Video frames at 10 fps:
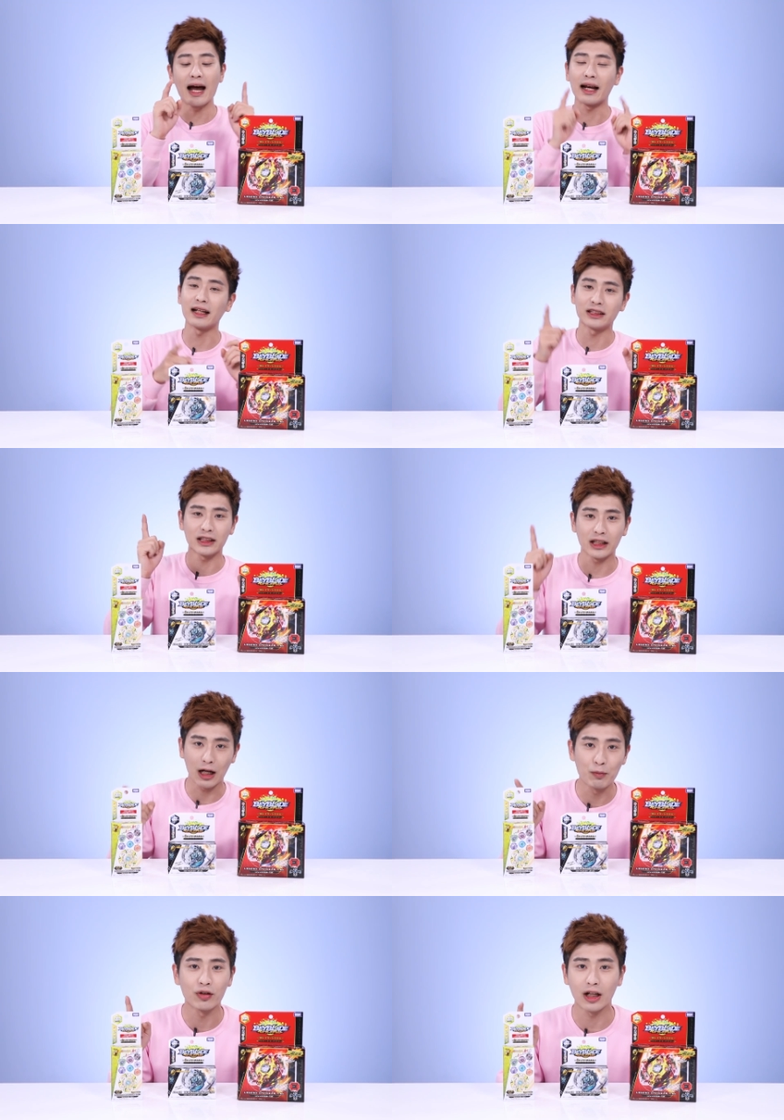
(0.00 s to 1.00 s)
个一个拆开
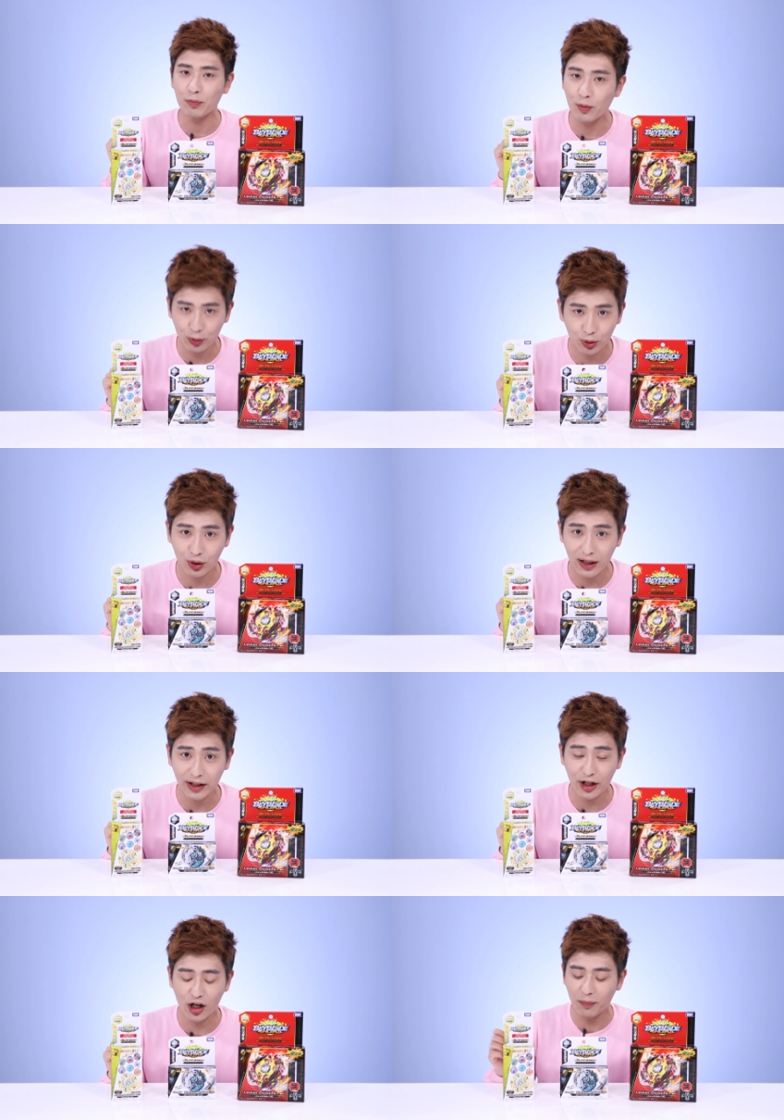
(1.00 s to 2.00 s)
来，然后来一起看一
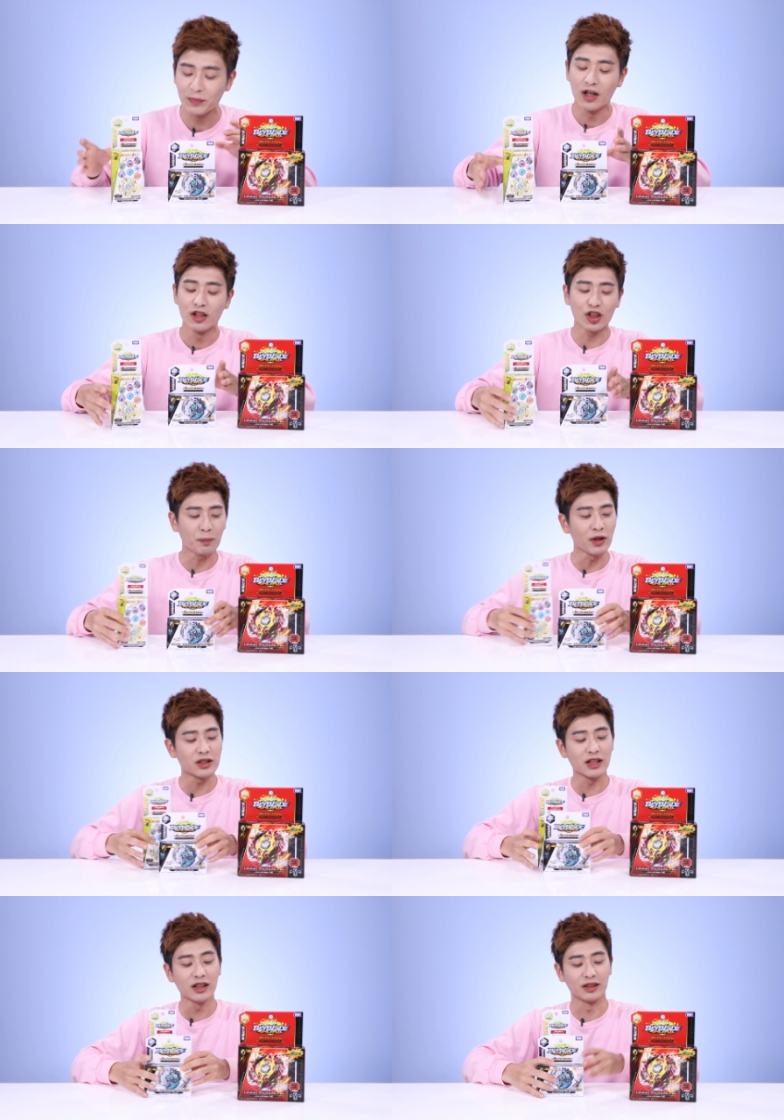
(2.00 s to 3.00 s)
下吧。第一
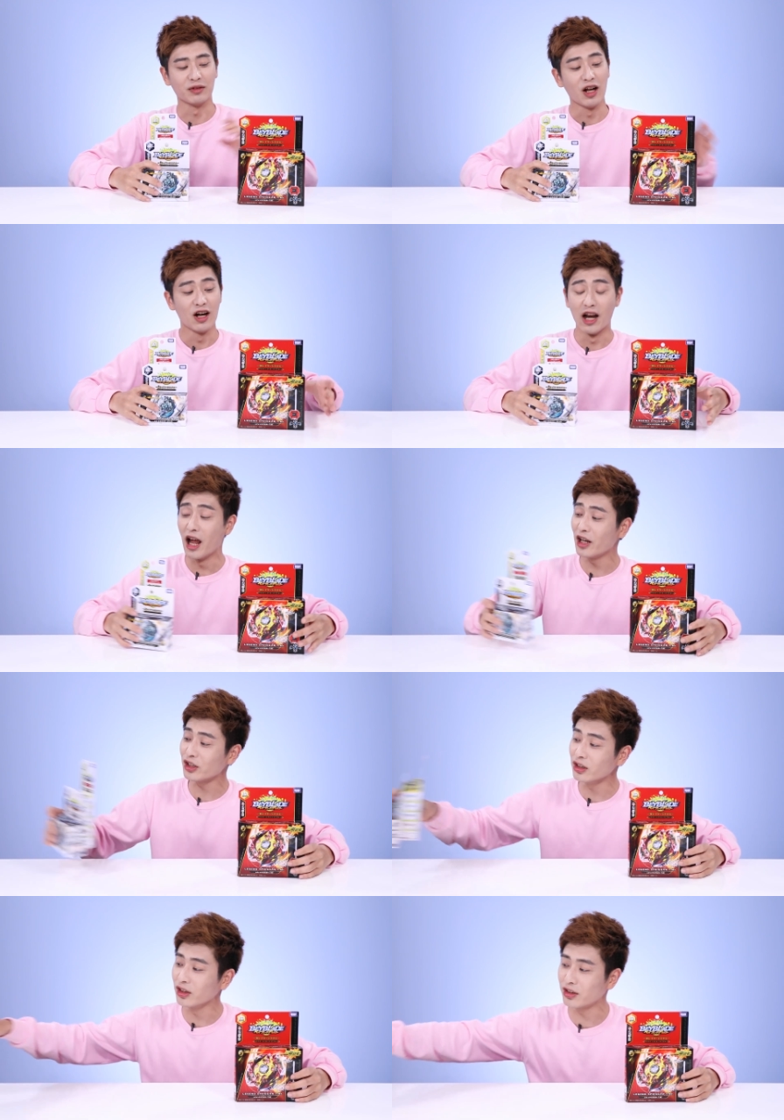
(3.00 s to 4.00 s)
个是
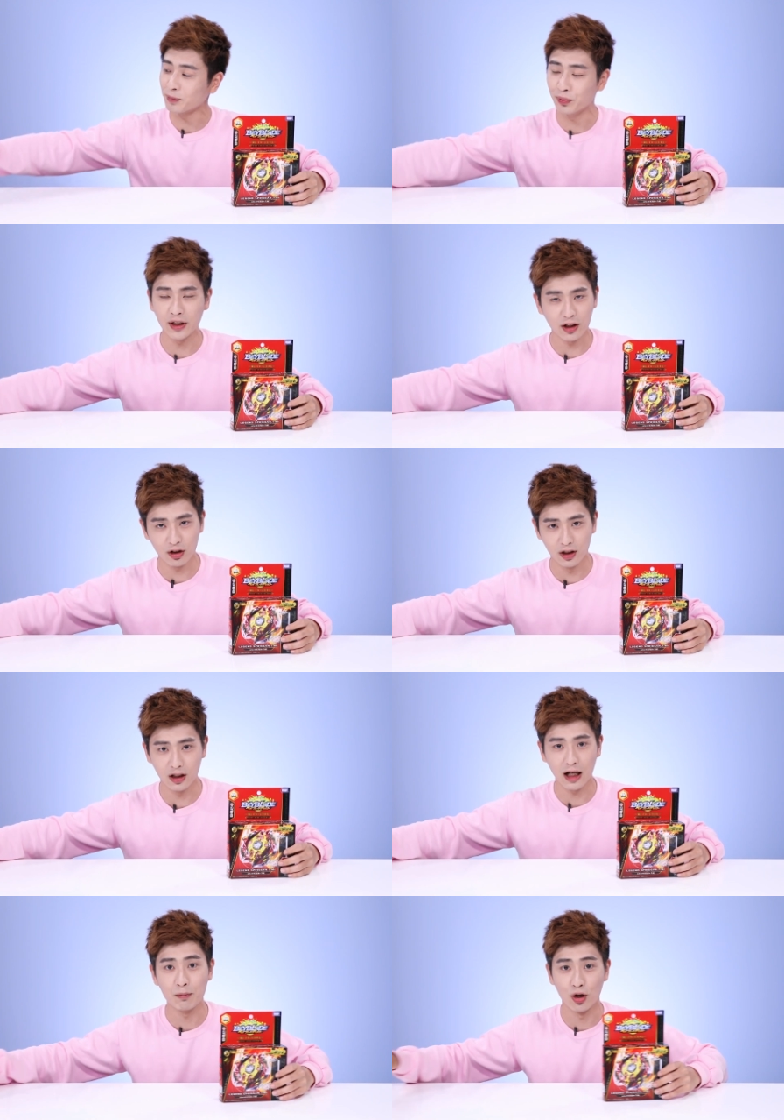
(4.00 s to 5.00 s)
Legend s p r i g g n
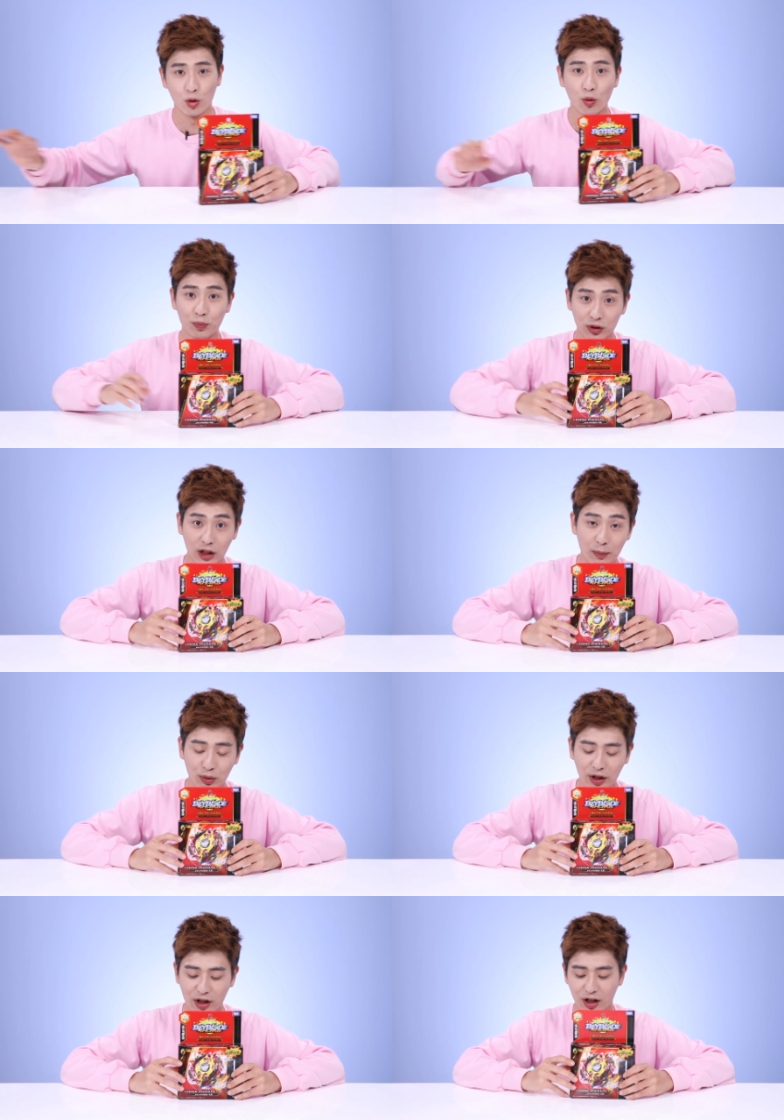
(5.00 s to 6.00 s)
我们来一起来看一
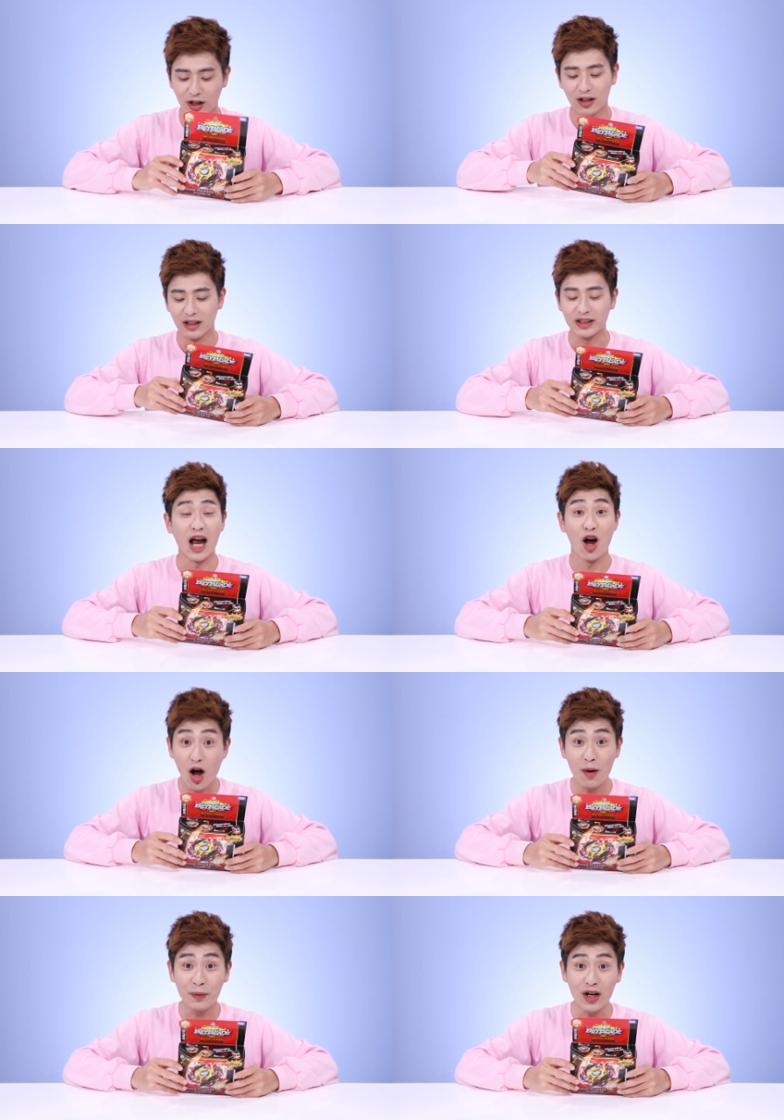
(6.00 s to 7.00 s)
下吧。好，拆